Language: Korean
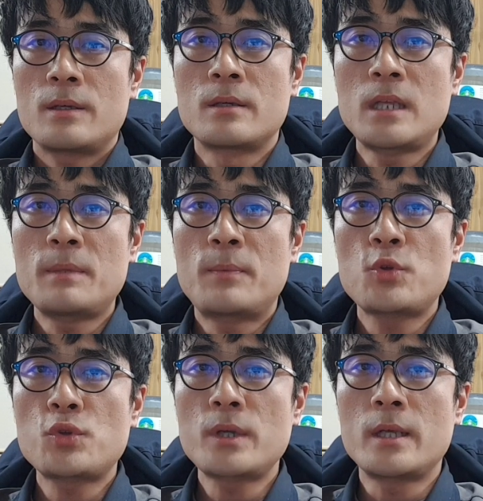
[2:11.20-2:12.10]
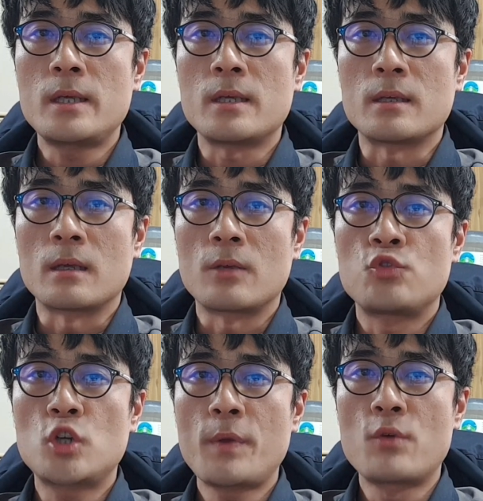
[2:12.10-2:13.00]
현대미포조선이
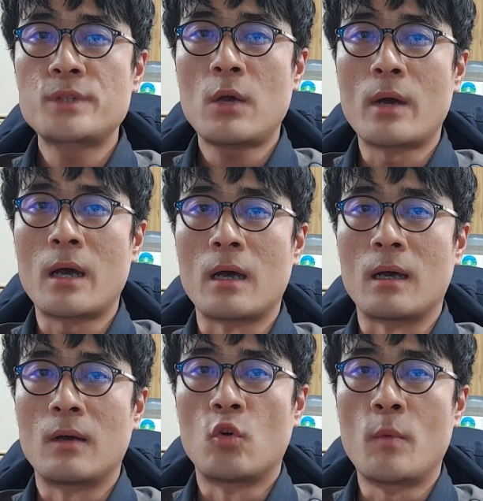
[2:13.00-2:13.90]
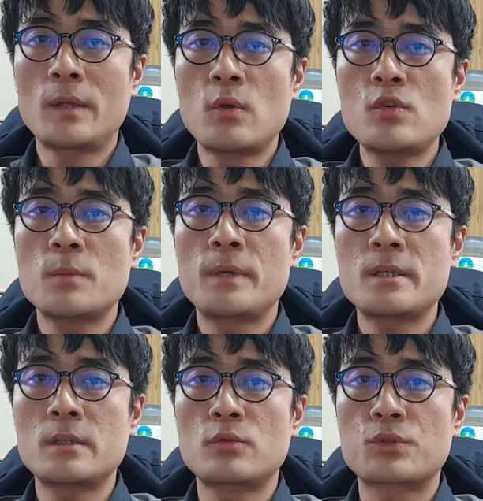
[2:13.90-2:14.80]
유도 해운사와 5만 톤급
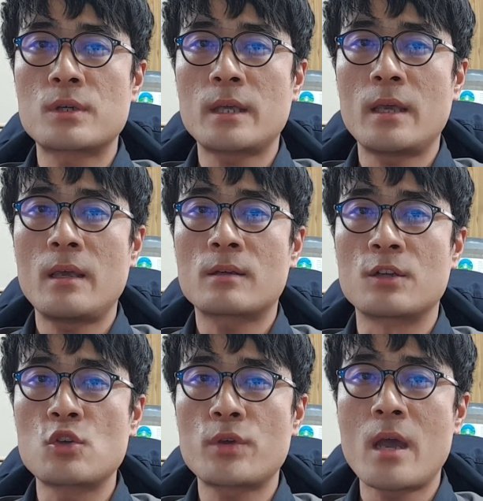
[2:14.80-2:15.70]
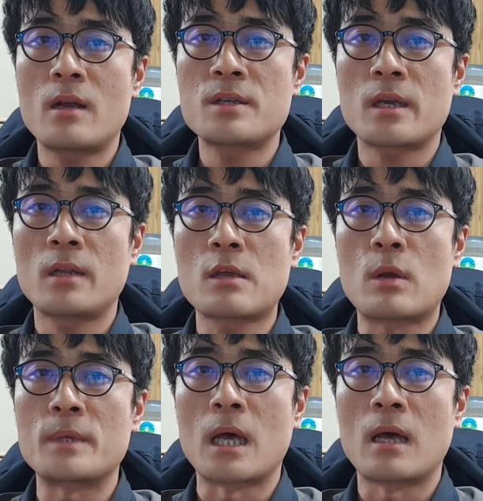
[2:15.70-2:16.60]
피시선 두척에 건조 계약을
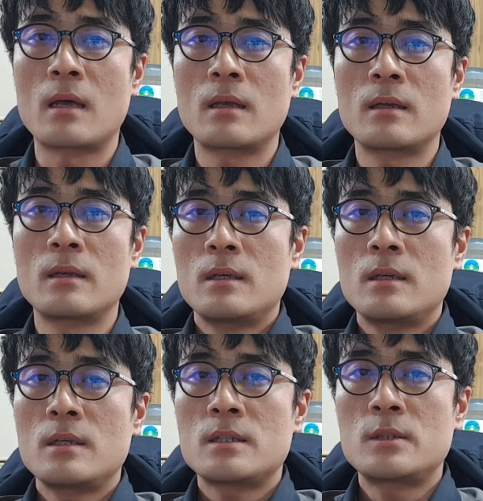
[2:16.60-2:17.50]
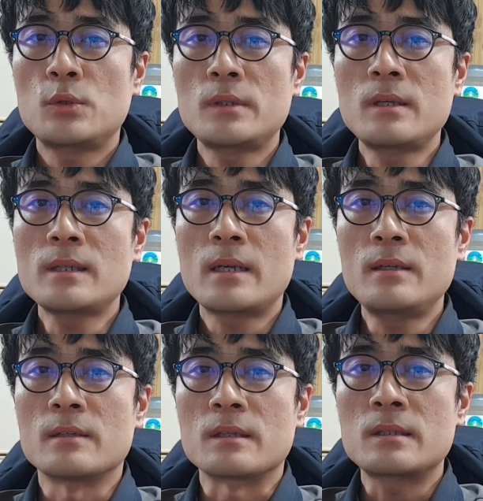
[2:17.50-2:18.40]
체결했다고 합니다. 신조선
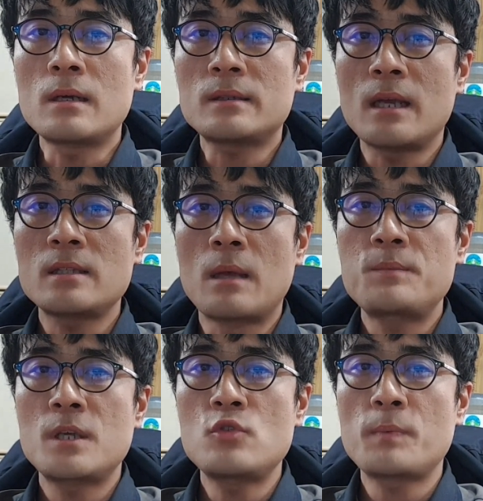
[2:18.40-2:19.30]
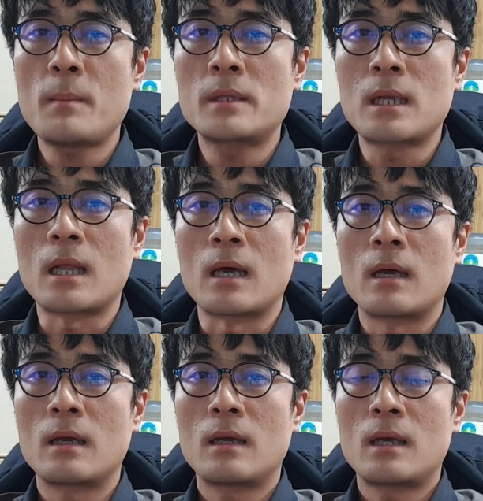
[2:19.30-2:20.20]
상가는 척당 3,600만 달러,
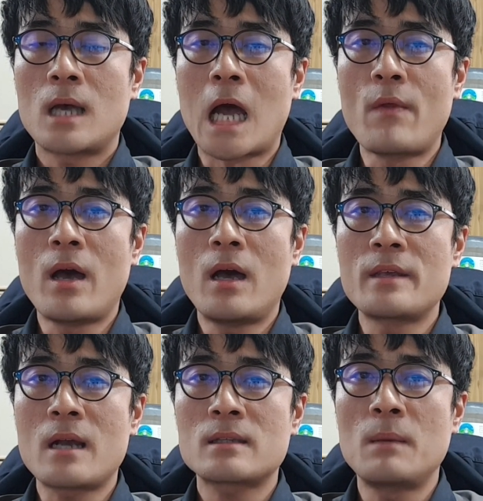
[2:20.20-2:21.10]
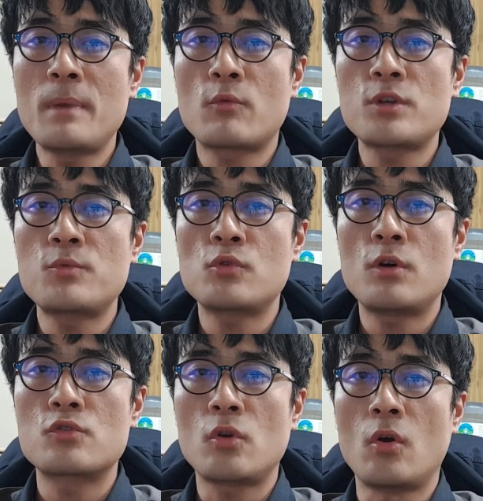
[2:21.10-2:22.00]
하나 약
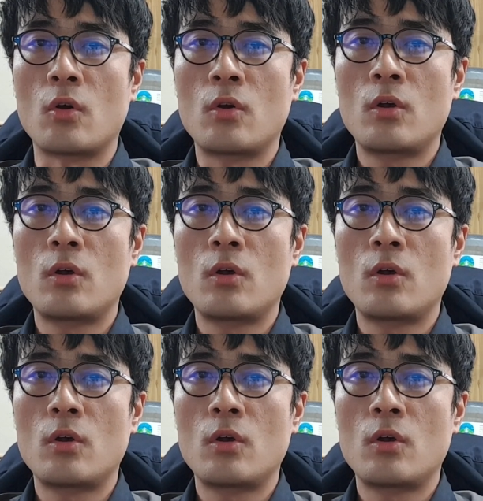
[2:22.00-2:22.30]
396억 원으로